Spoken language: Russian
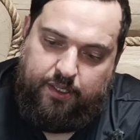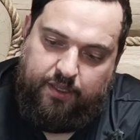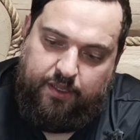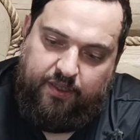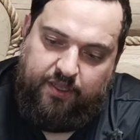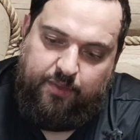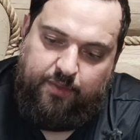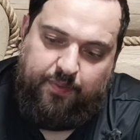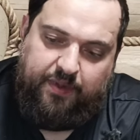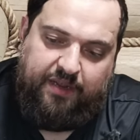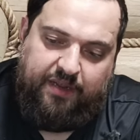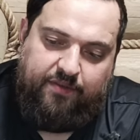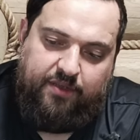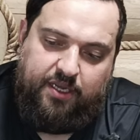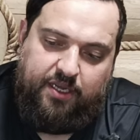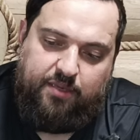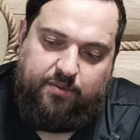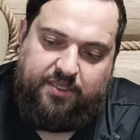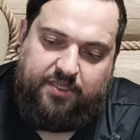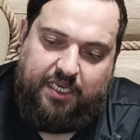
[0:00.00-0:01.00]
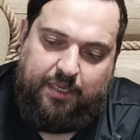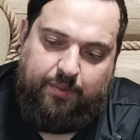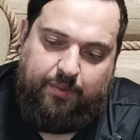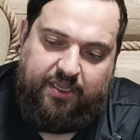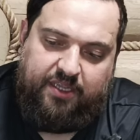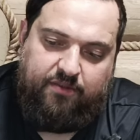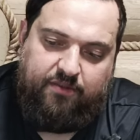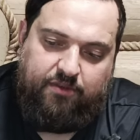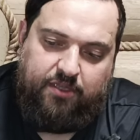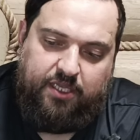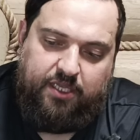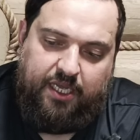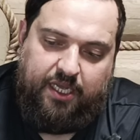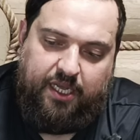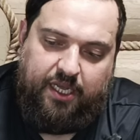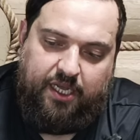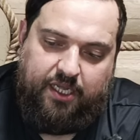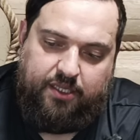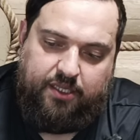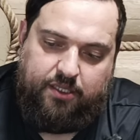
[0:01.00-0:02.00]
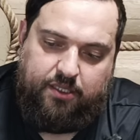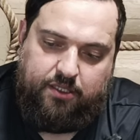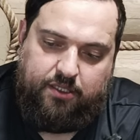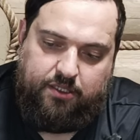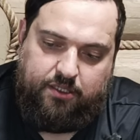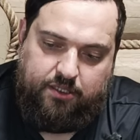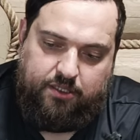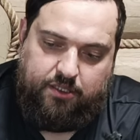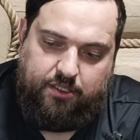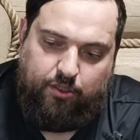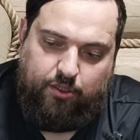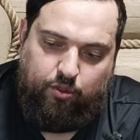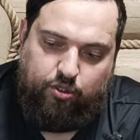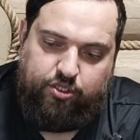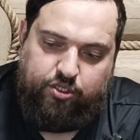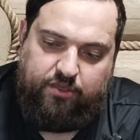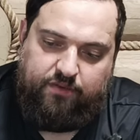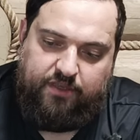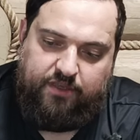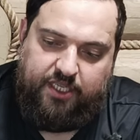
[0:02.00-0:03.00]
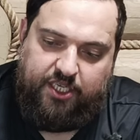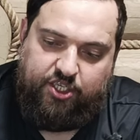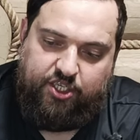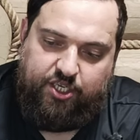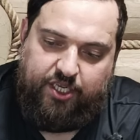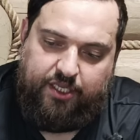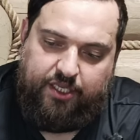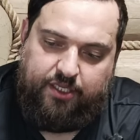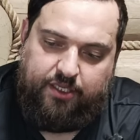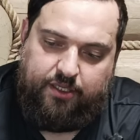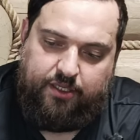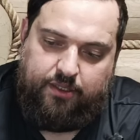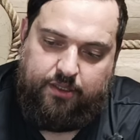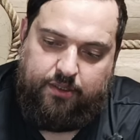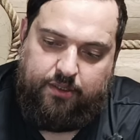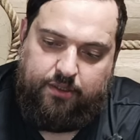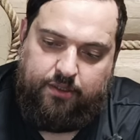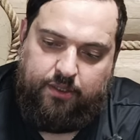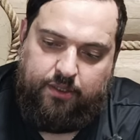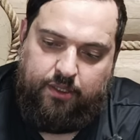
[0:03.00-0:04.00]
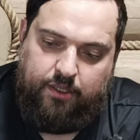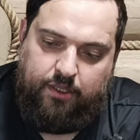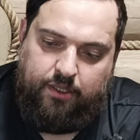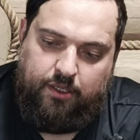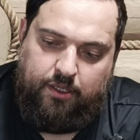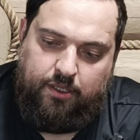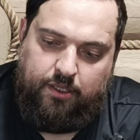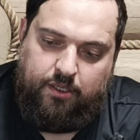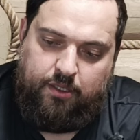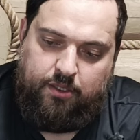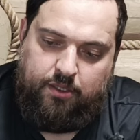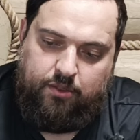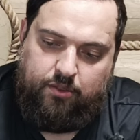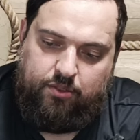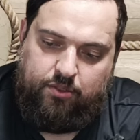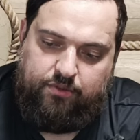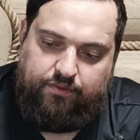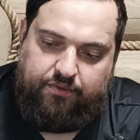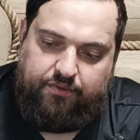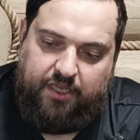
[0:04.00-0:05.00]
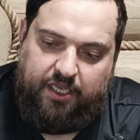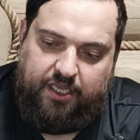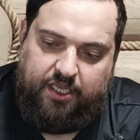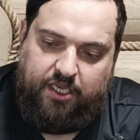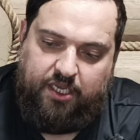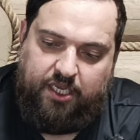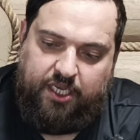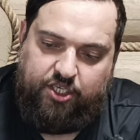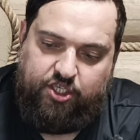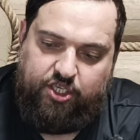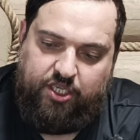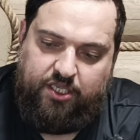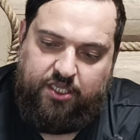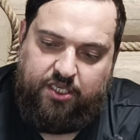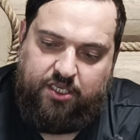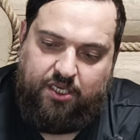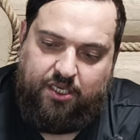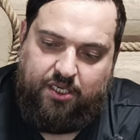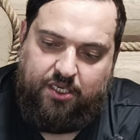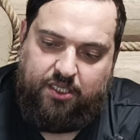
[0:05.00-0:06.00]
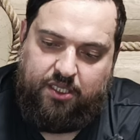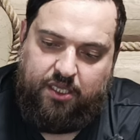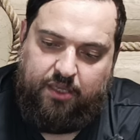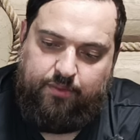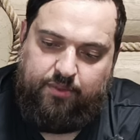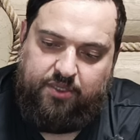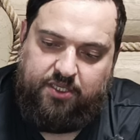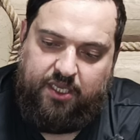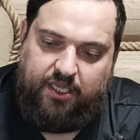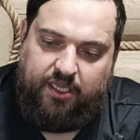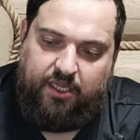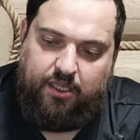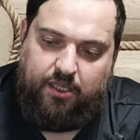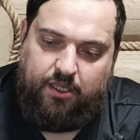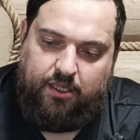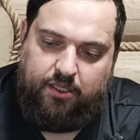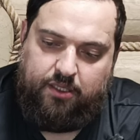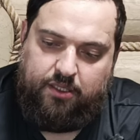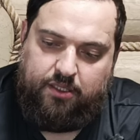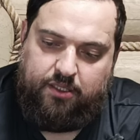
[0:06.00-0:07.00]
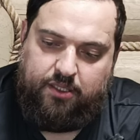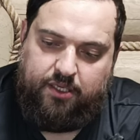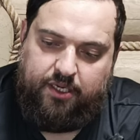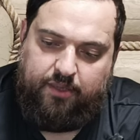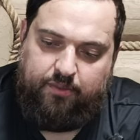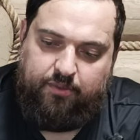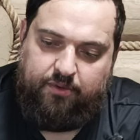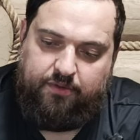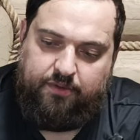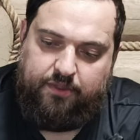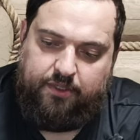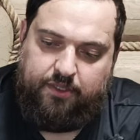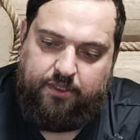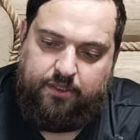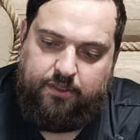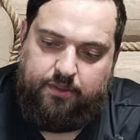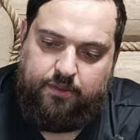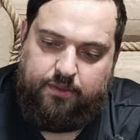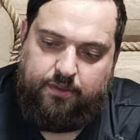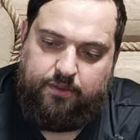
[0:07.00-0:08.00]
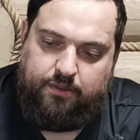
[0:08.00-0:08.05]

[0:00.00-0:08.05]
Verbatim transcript: Давайте проверим срабатывание от э, ложного нажатия. То есть в таких ошейниках это обязательное требование.